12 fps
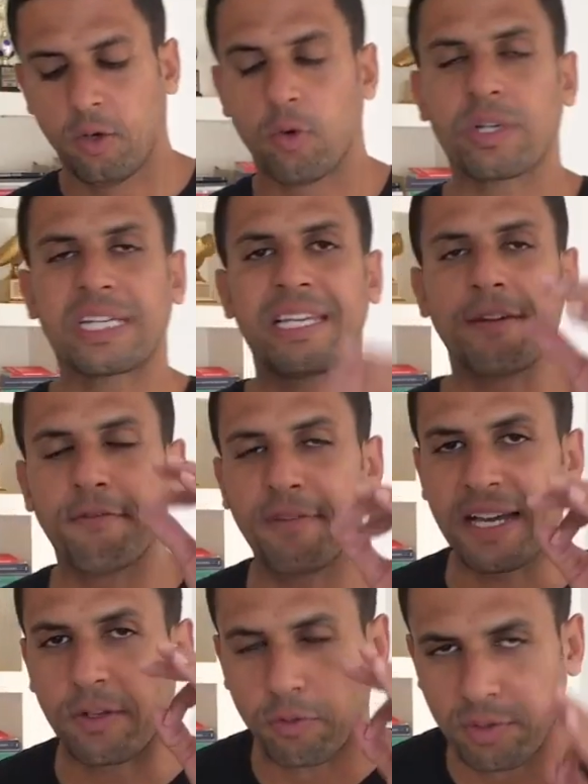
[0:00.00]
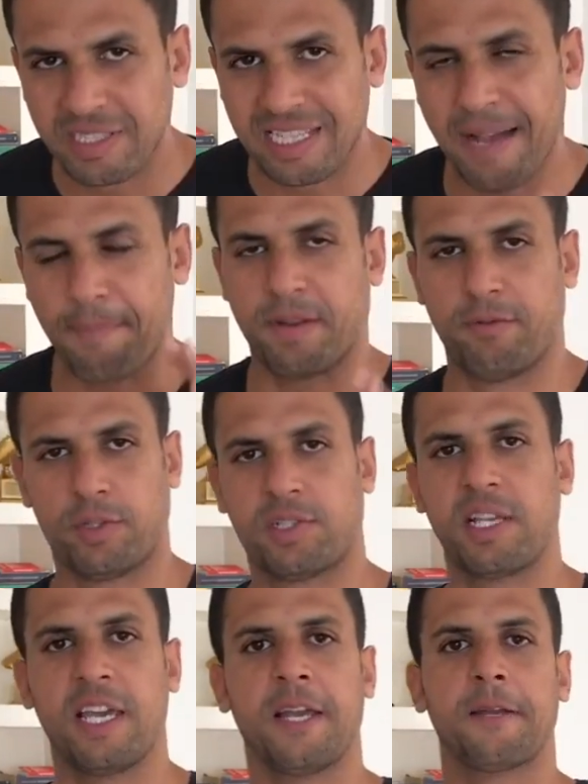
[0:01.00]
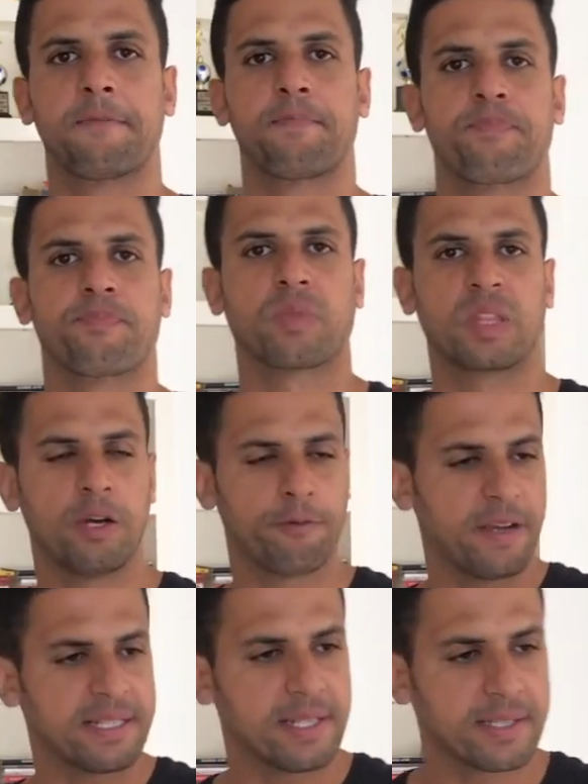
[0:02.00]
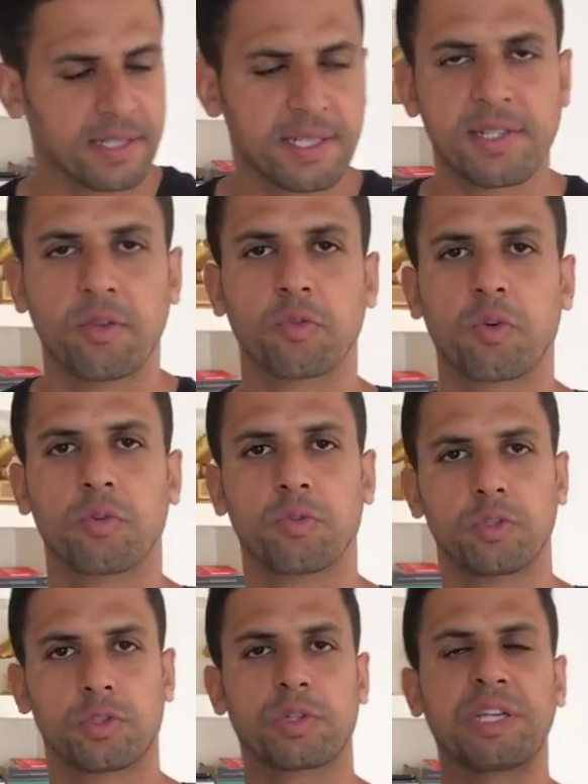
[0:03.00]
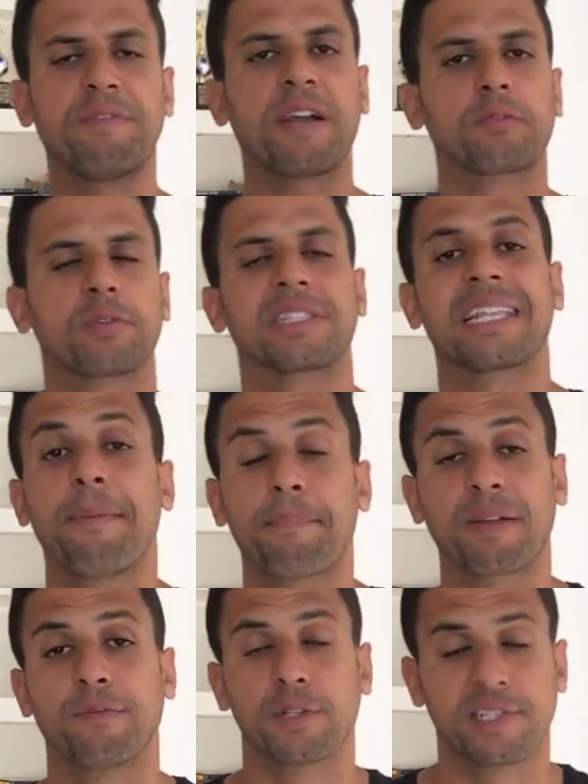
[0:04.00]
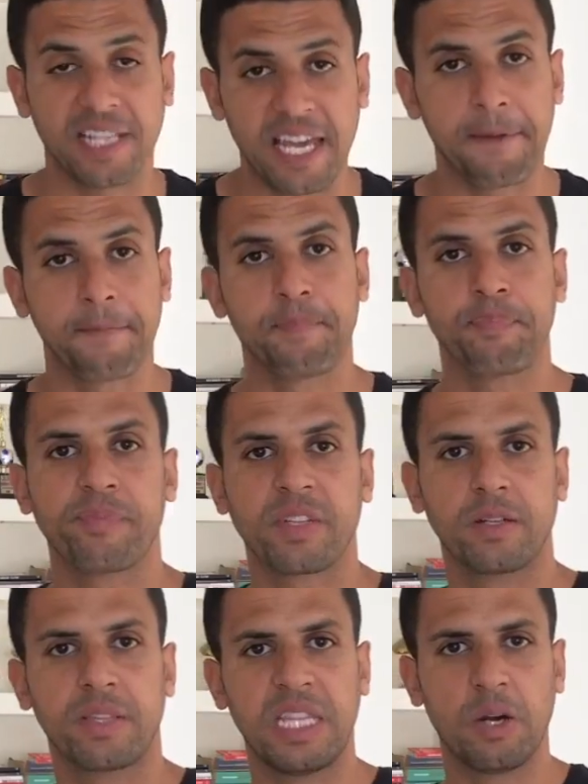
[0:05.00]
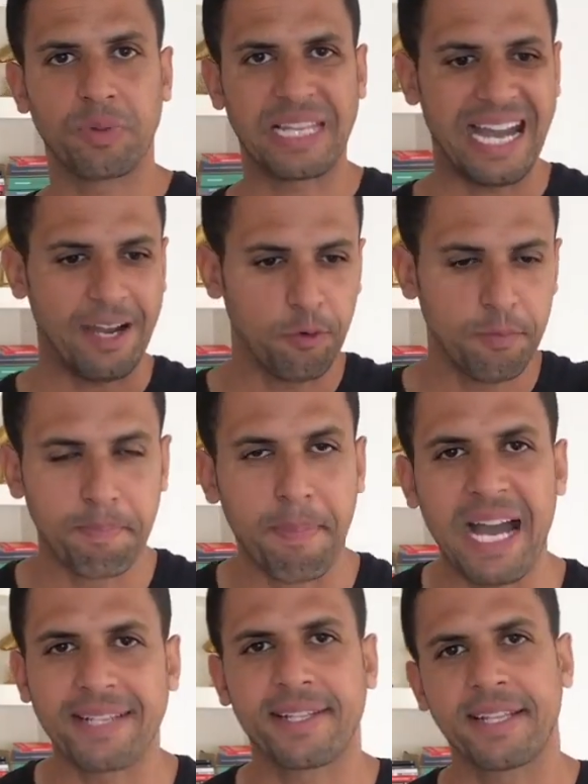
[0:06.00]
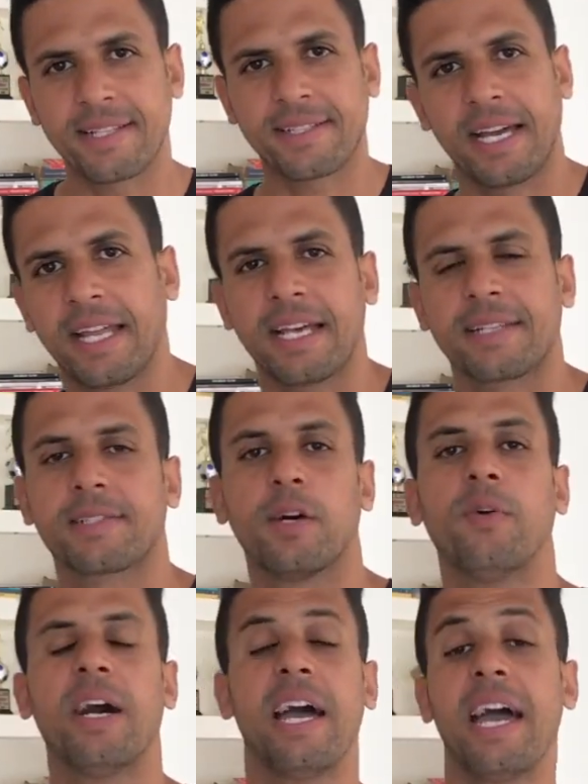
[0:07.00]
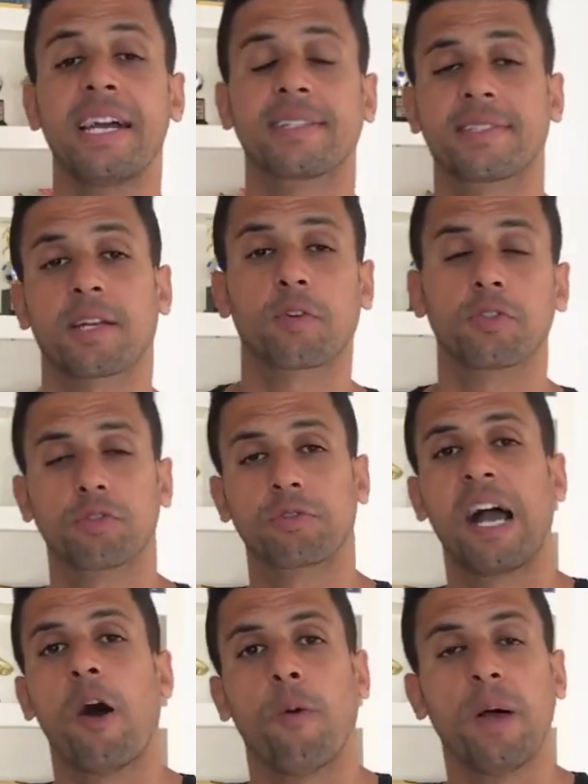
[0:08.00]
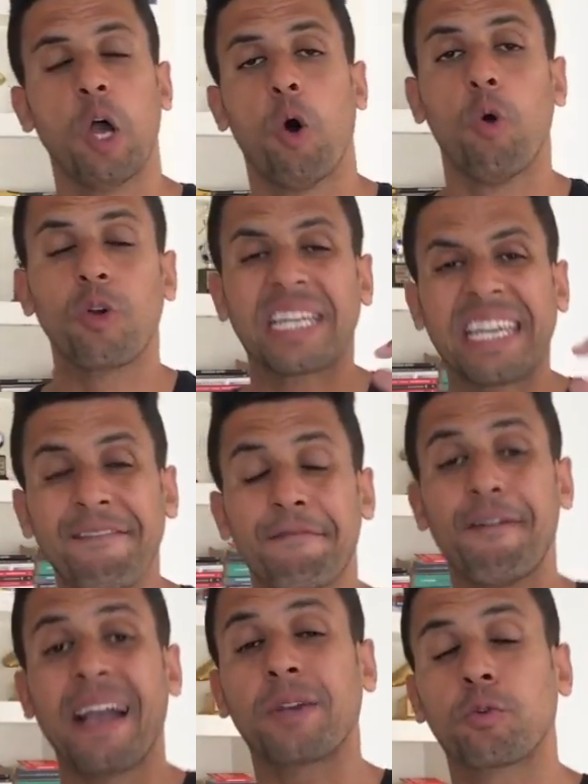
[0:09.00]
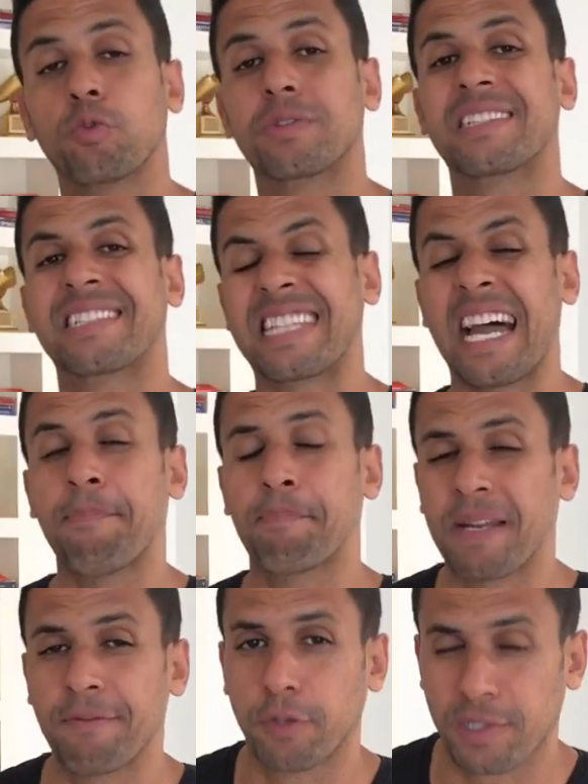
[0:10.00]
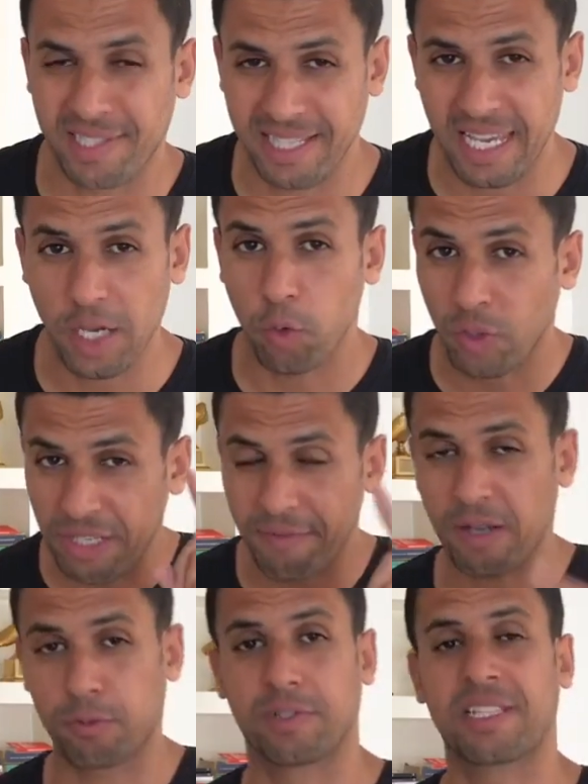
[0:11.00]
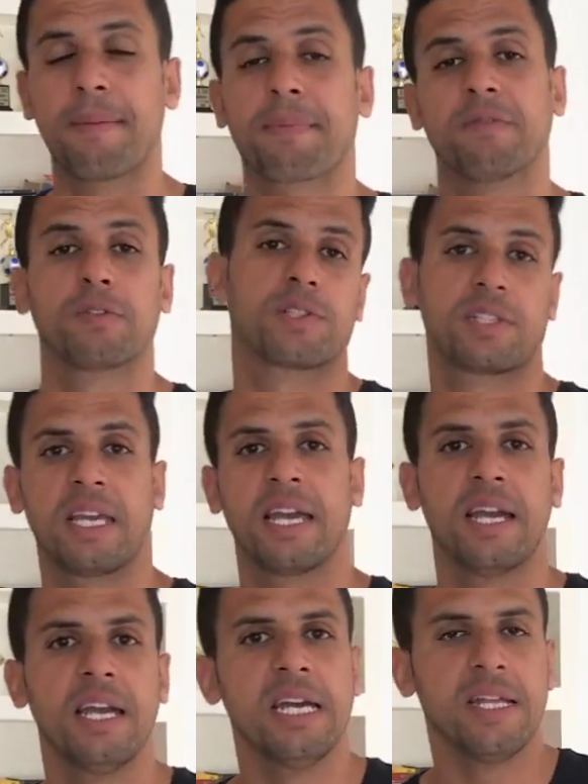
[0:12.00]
o que vai custar para você não fazer inscrição no concurso, o que vai custar para você não dar um basta nessa relação extraconjugal? O que vai custar para você? O que vai custar para você